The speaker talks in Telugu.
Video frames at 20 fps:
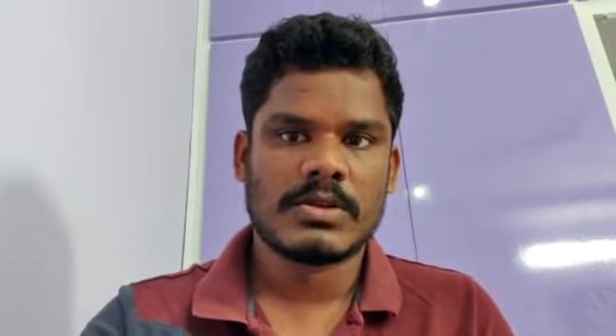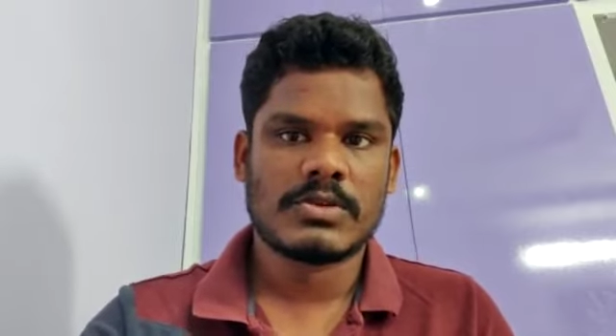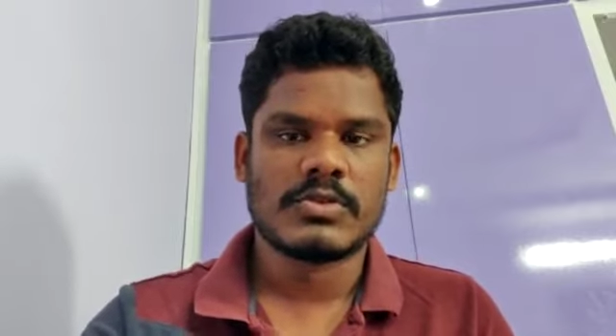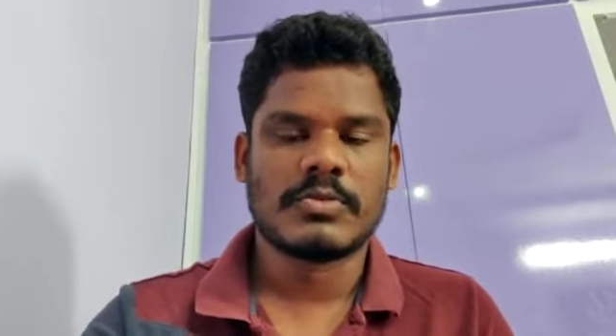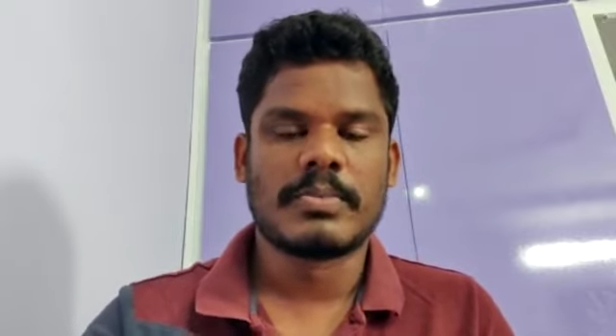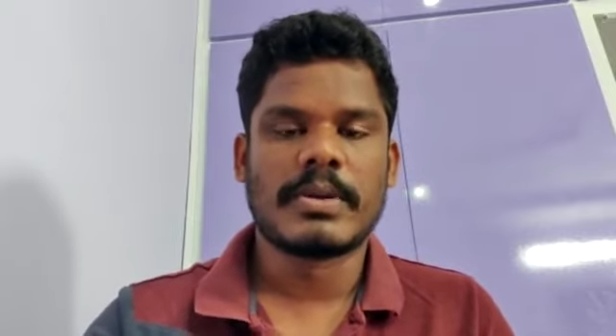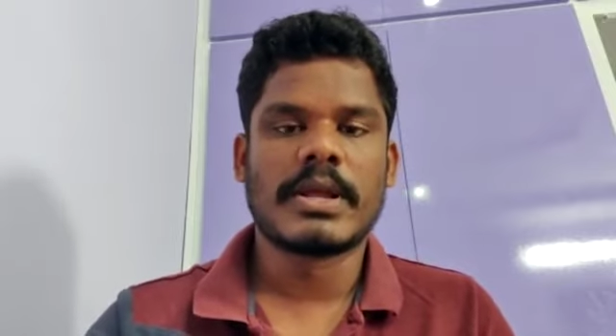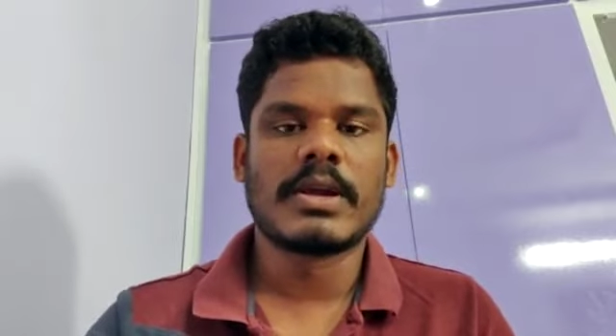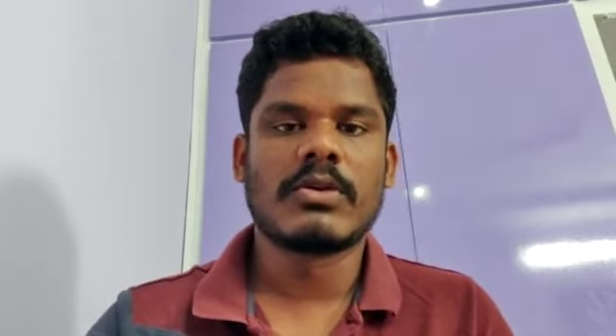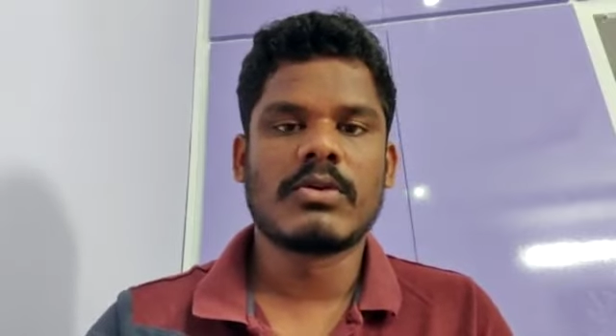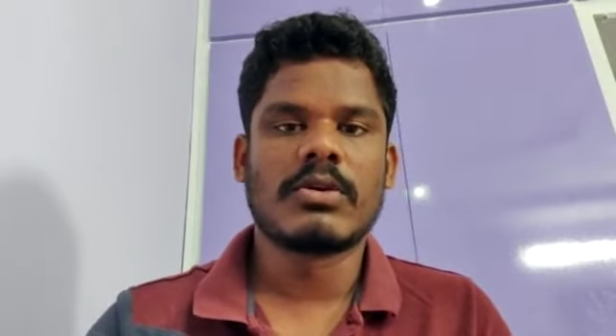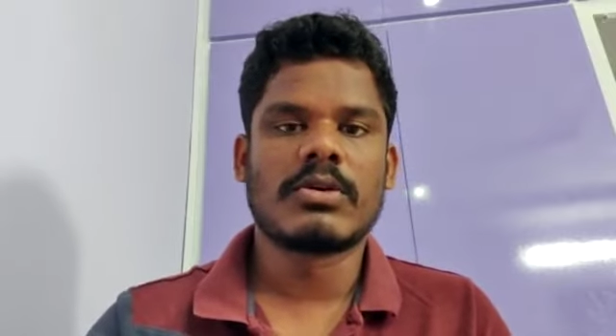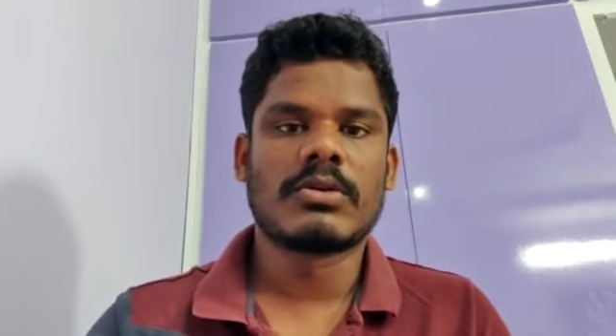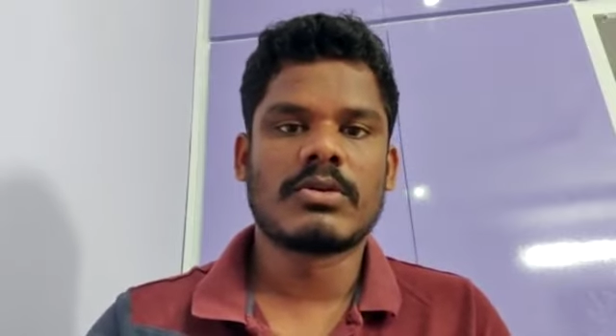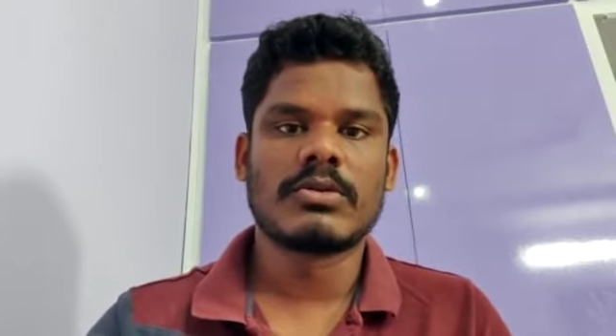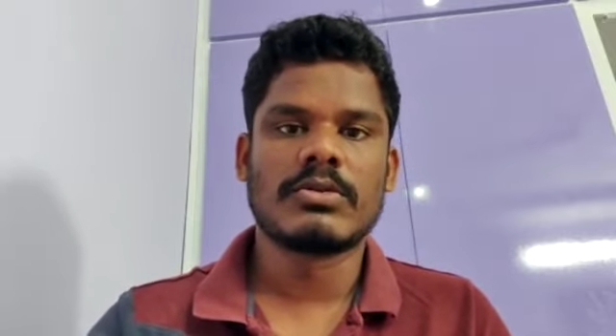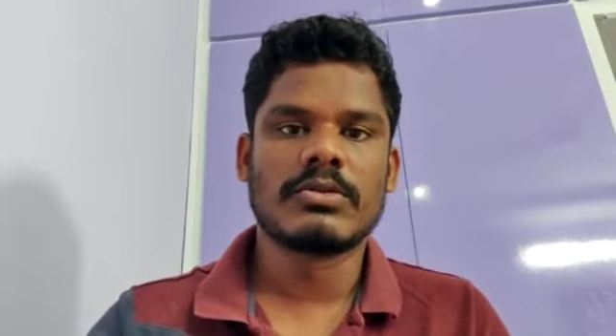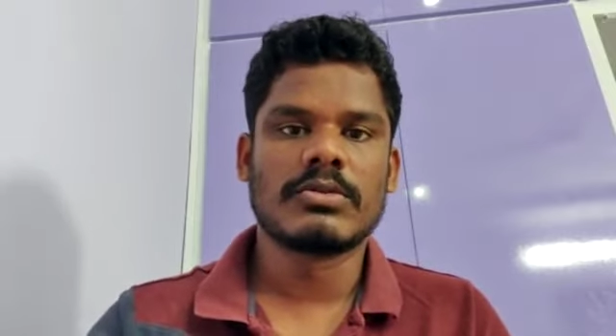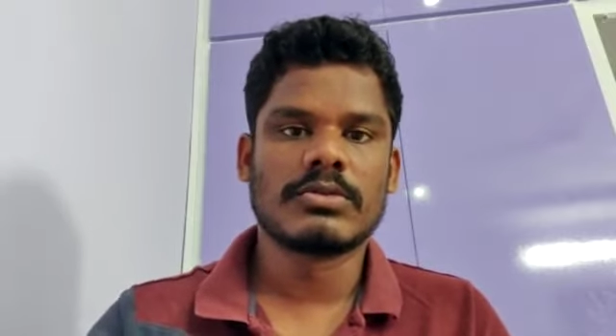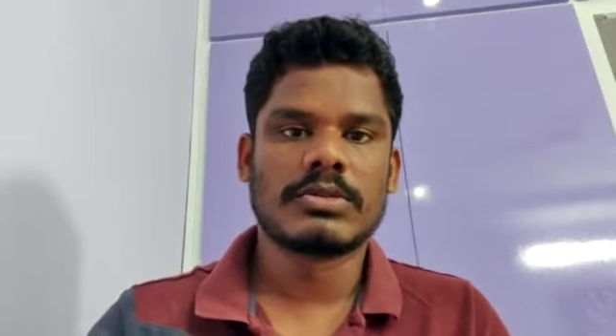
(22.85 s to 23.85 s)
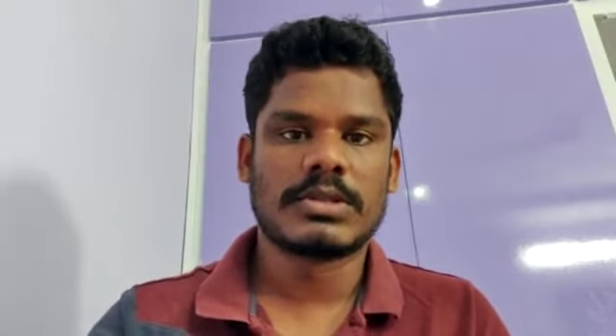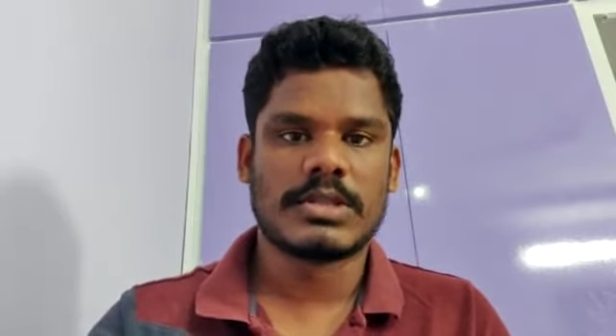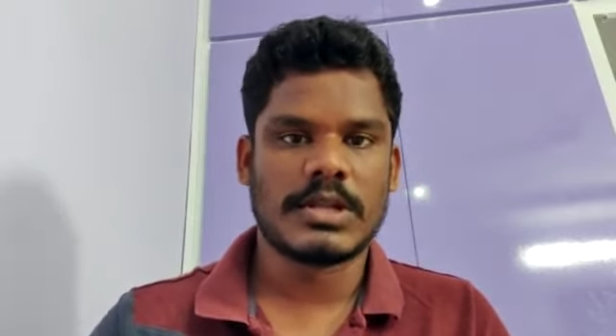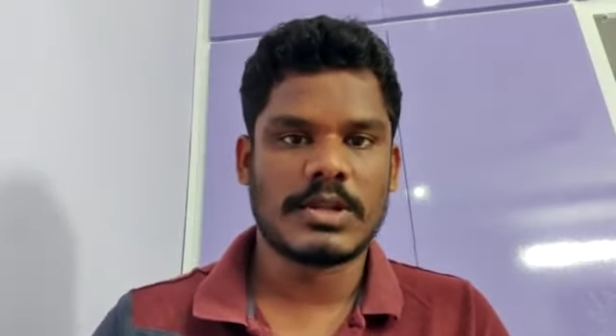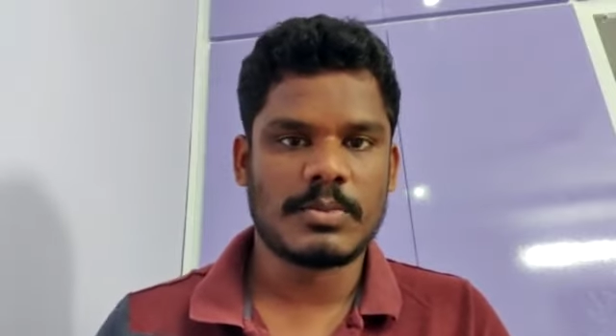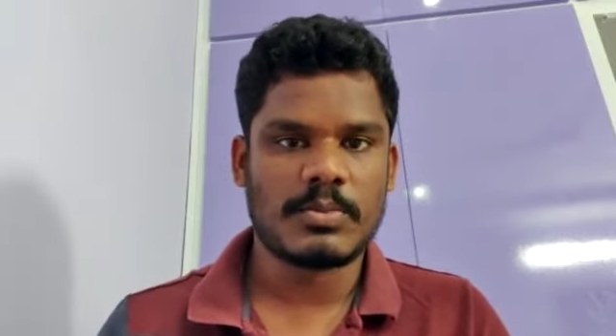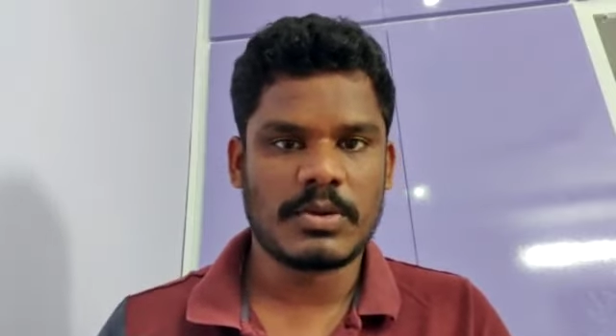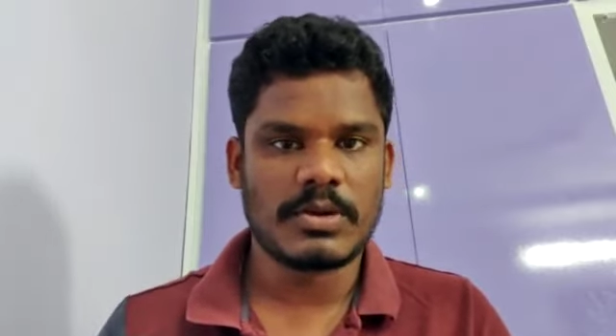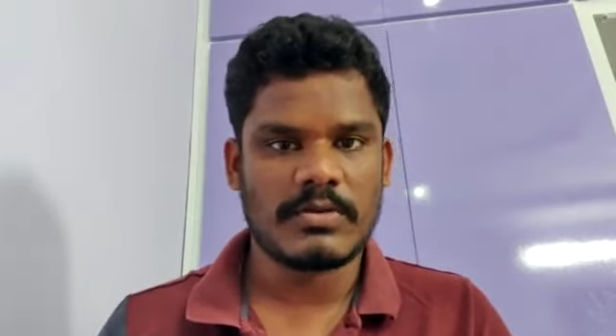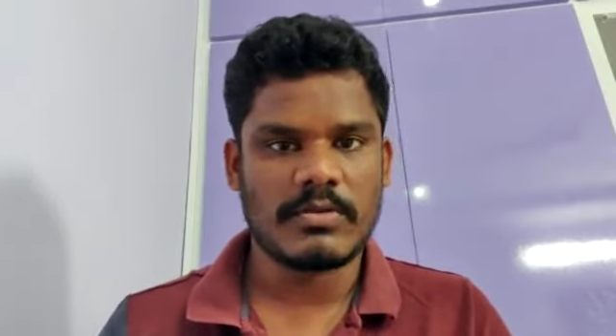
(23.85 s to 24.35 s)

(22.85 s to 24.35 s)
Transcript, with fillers: సుప్రీంకోర్టు తీర్పు